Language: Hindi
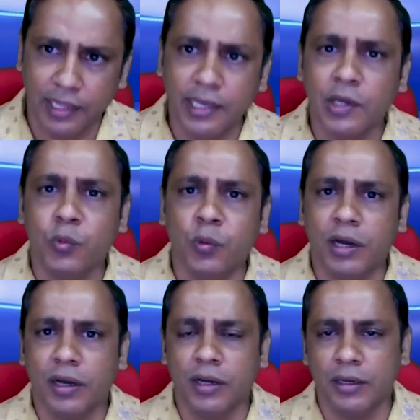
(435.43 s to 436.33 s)
लेखन
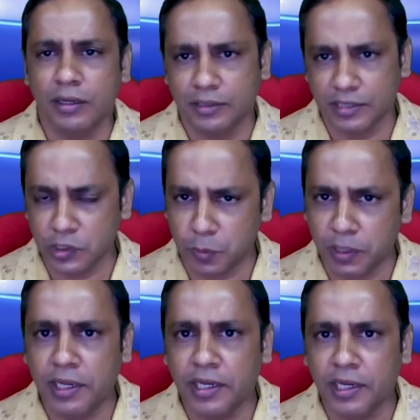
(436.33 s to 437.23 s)
हुआ
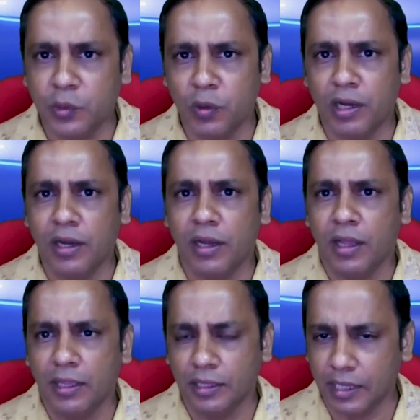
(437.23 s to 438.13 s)
संस्मरण लेखन हुआ
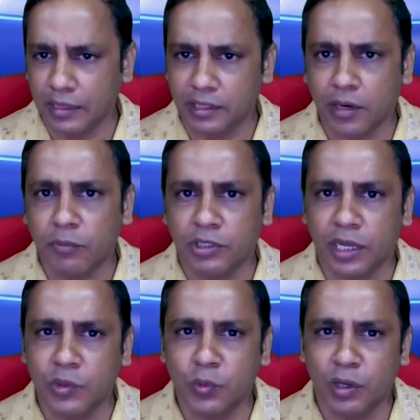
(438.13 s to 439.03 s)
यात्रा
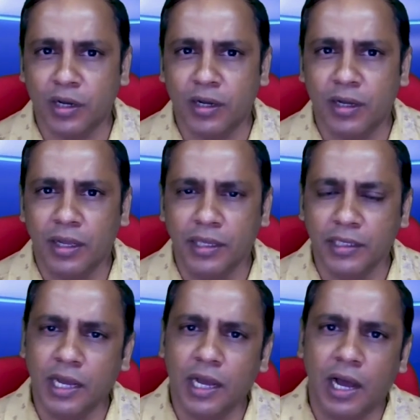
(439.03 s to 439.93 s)
वृत्तांत हुआ
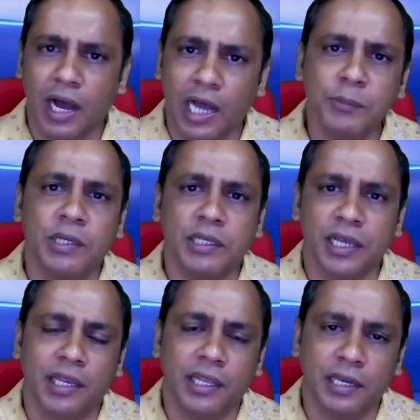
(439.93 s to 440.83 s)
या
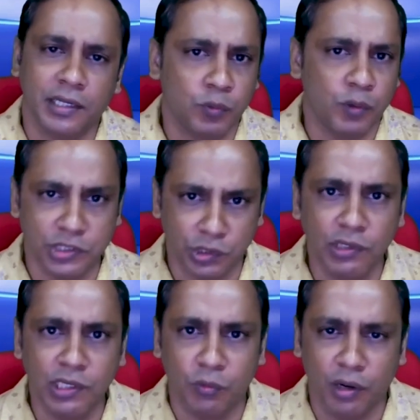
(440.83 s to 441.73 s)
आत्मकथा लेखन अथवा
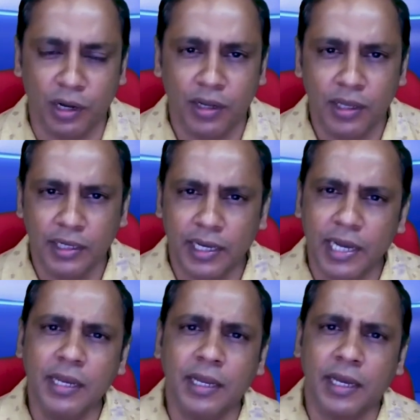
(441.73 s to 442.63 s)
जीवनी हुआ
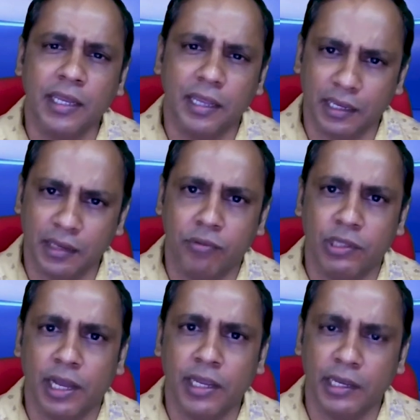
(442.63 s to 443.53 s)
कहीं ना कहीं ये
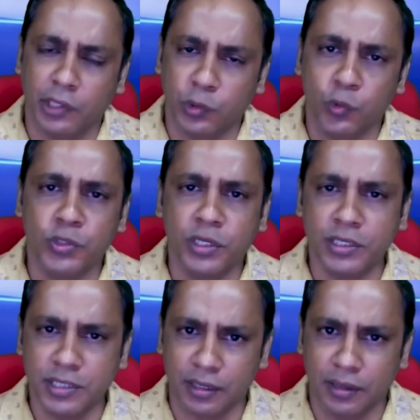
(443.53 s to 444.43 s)
विधाएं एक दूसरे
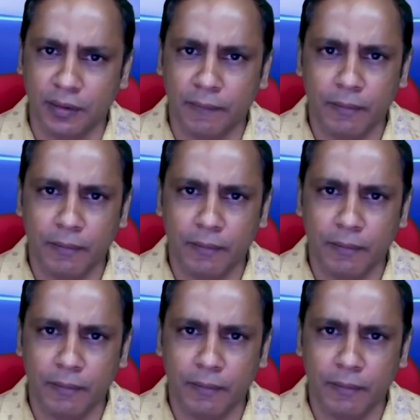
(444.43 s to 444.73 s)
से